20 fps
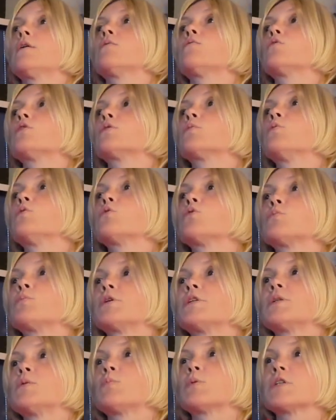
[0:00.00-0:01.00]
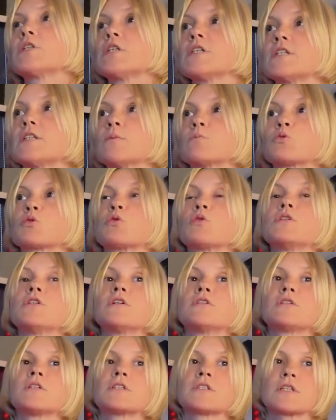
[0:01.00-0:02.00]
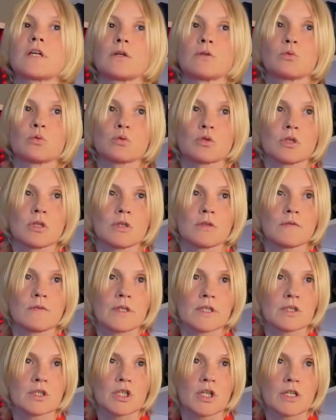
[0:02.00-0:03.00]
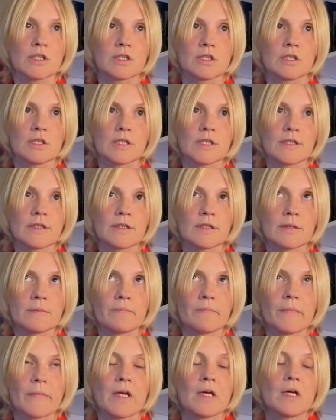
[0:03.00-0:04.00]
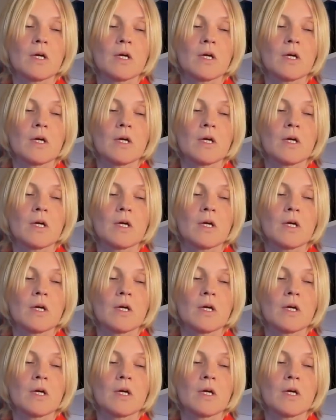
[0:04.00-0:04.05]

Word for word: вот, могут предупредить тем, что они отрезают уже от вас части тела,